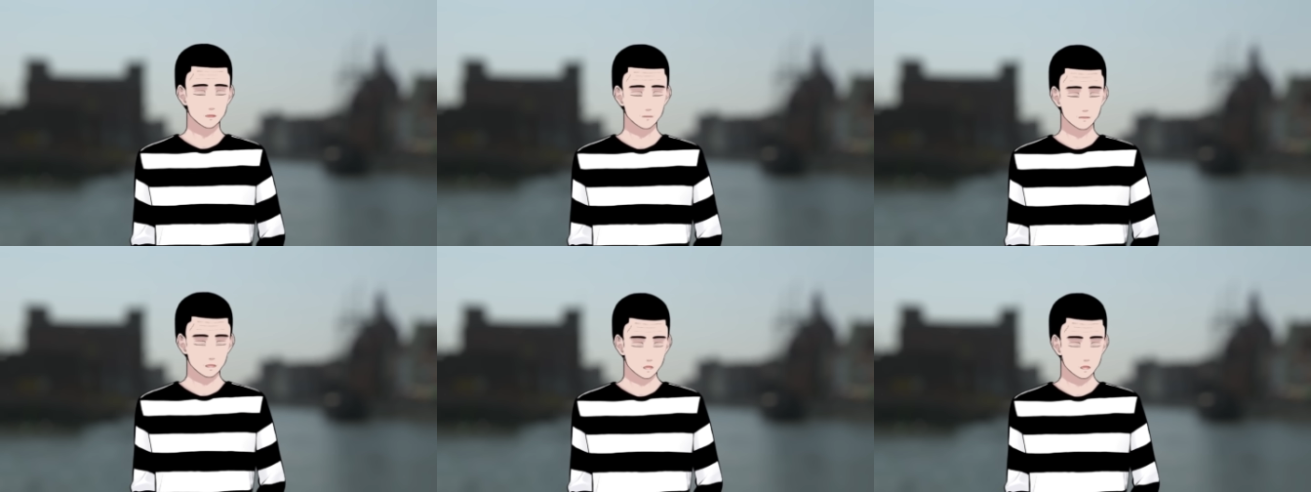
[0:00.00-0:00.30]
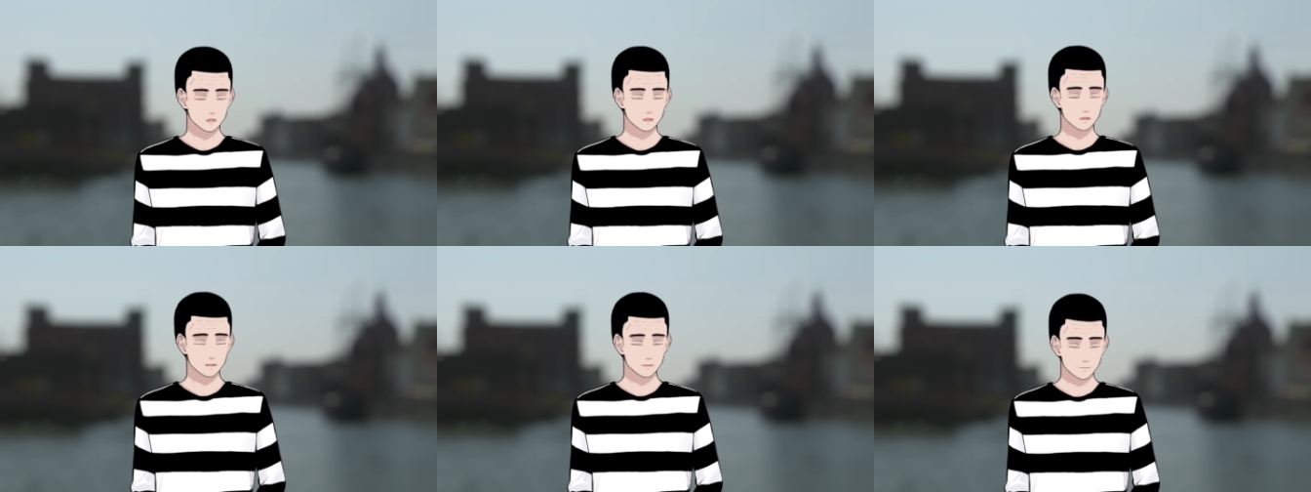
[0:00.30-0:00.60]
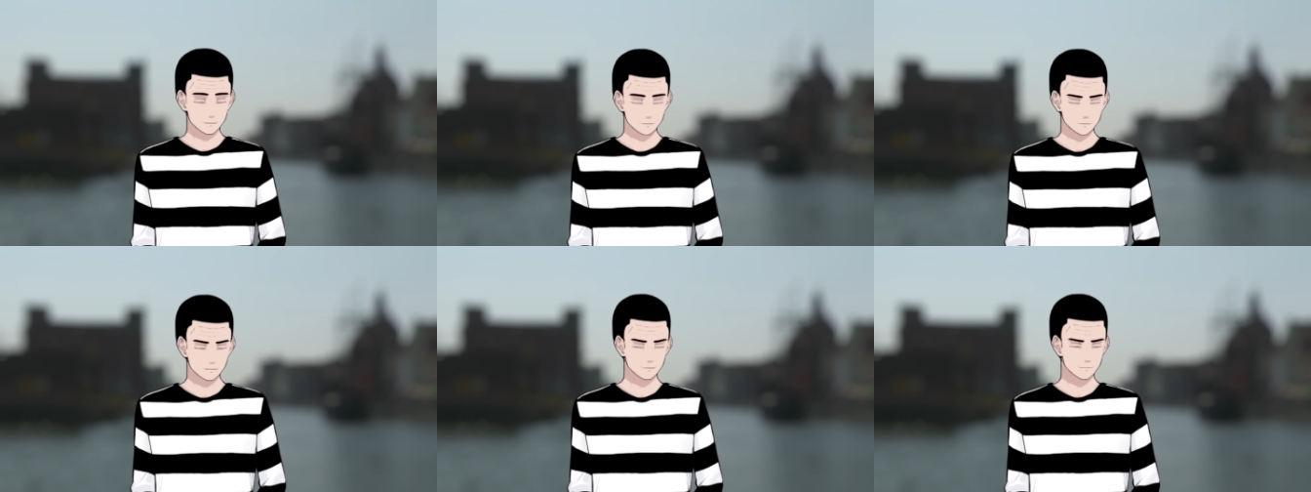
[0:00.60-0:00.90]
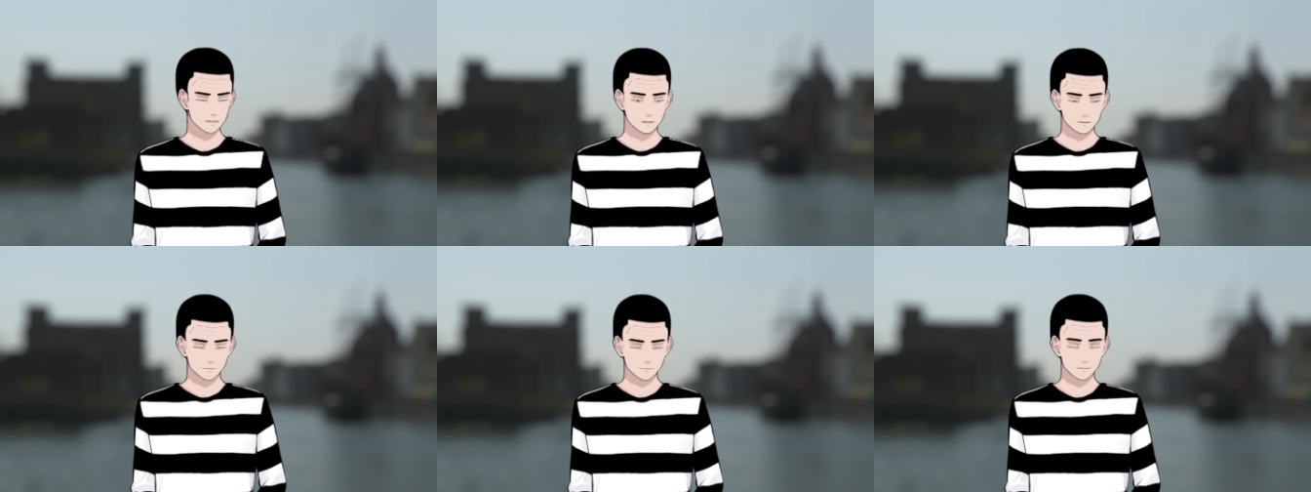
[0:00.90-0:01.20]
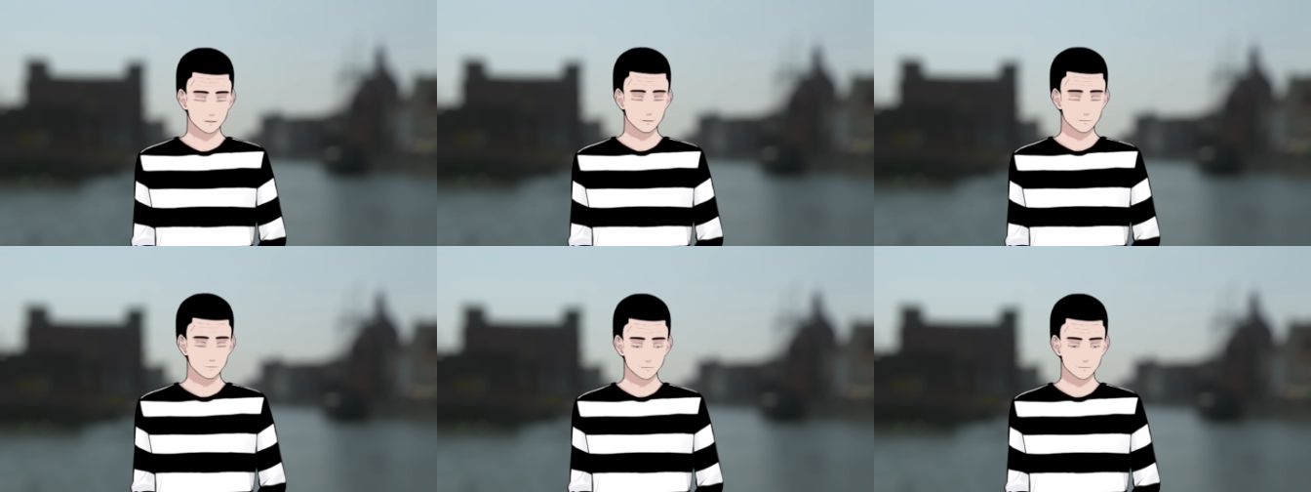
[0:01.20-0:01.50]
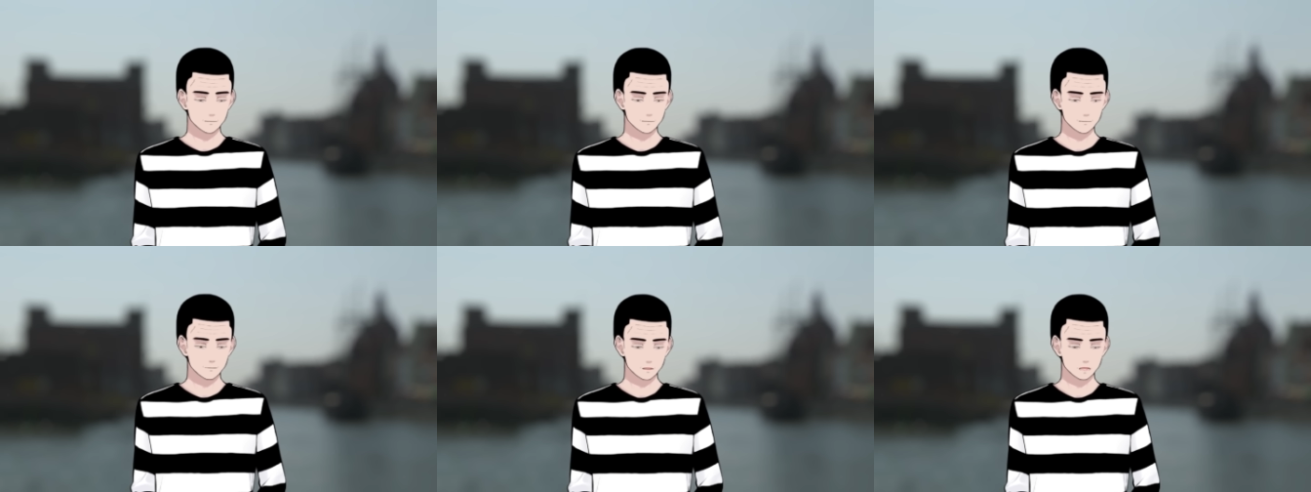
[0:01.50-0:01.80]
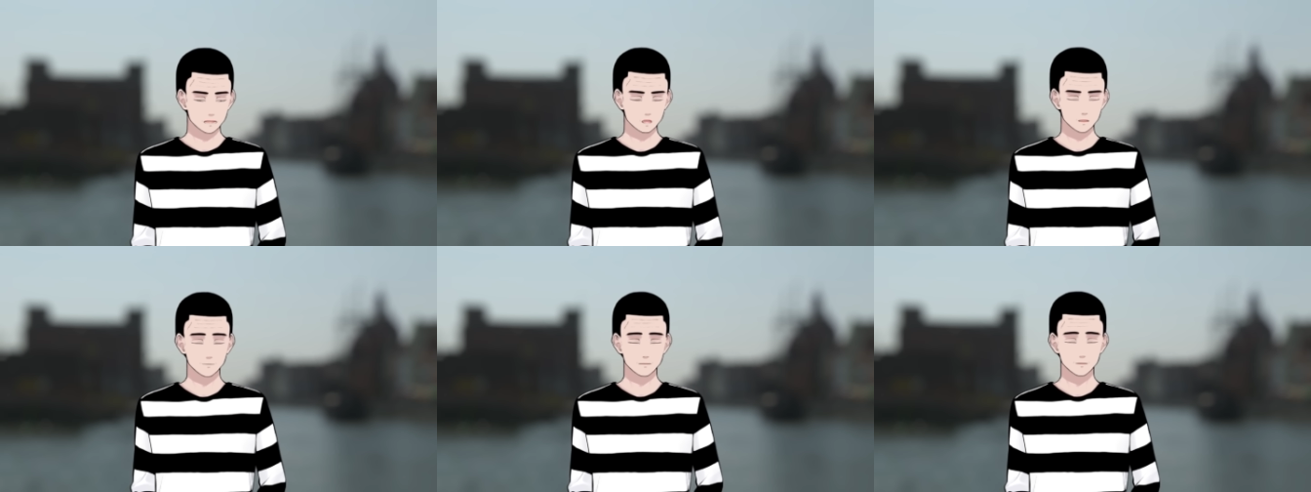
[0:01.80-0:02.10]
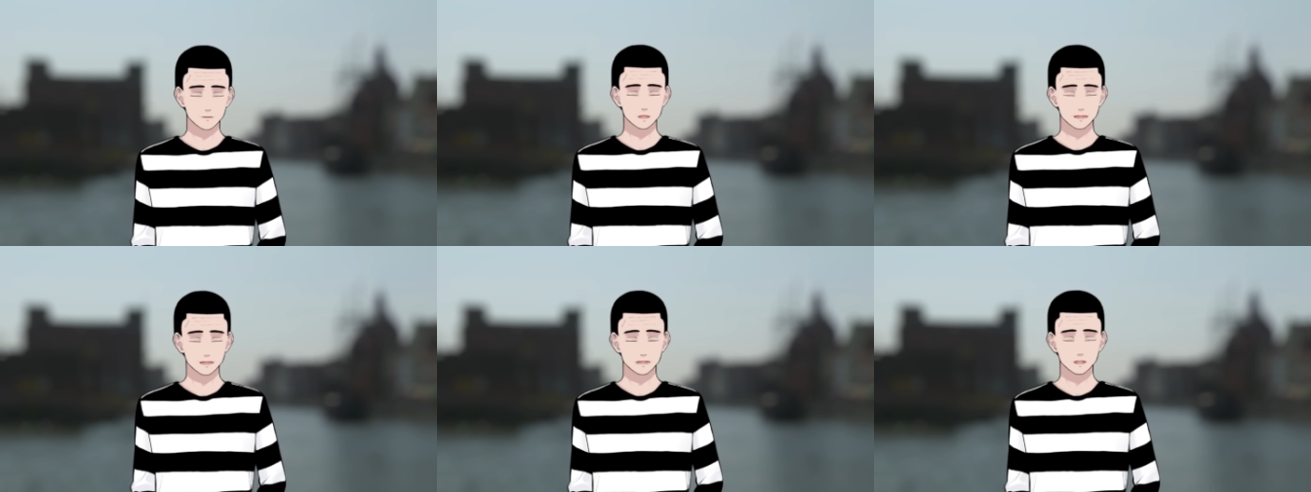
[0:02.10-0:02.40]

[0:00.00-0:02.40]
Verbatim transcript: となると一段多くなりますし